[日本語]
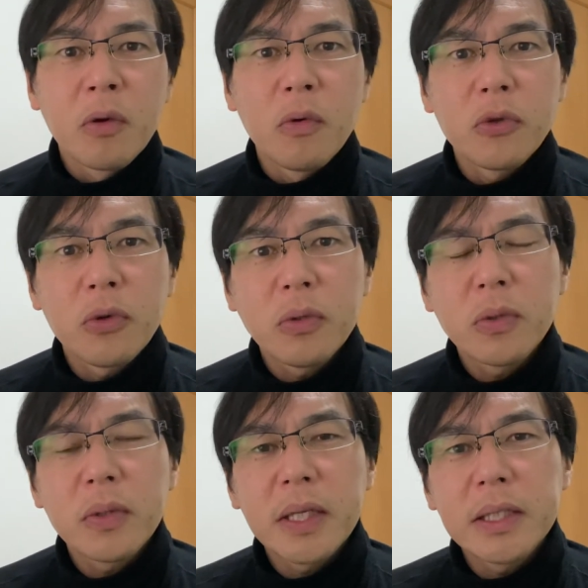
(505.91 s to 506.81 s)
こう表
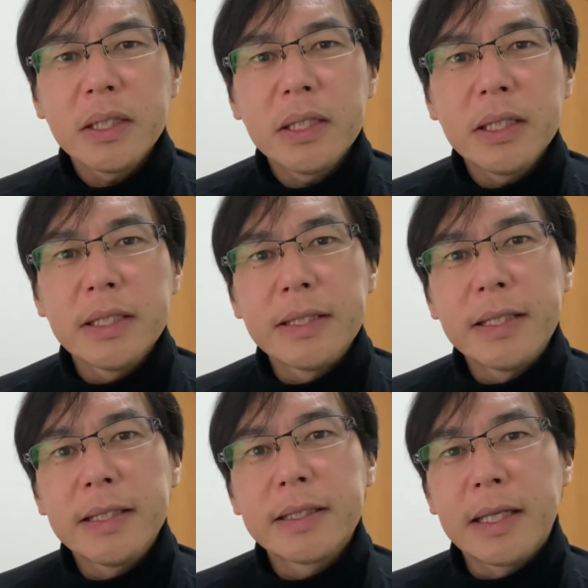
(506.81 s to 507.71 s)
層的に
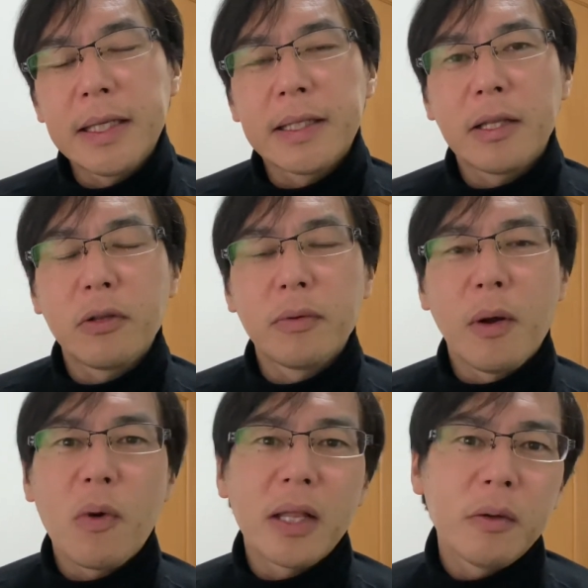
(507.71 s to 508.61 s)
何かね、例え
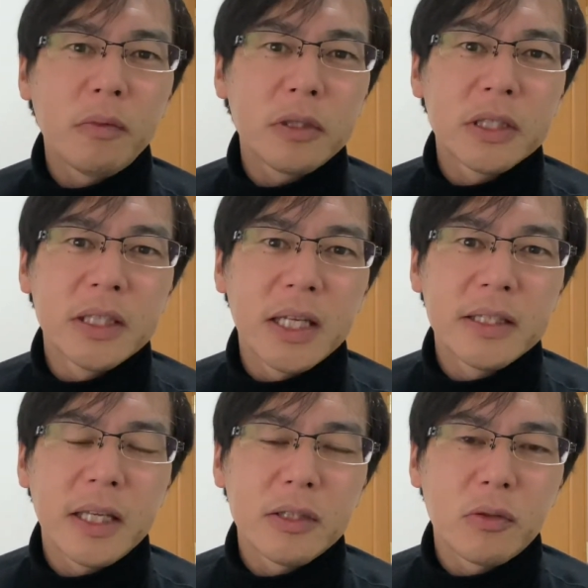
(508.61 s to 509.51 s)
ばお金持ちにな
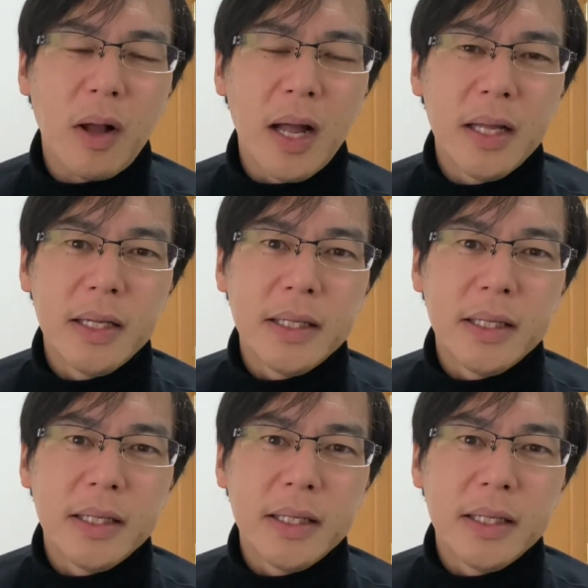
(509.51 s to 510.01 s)
りたいとか、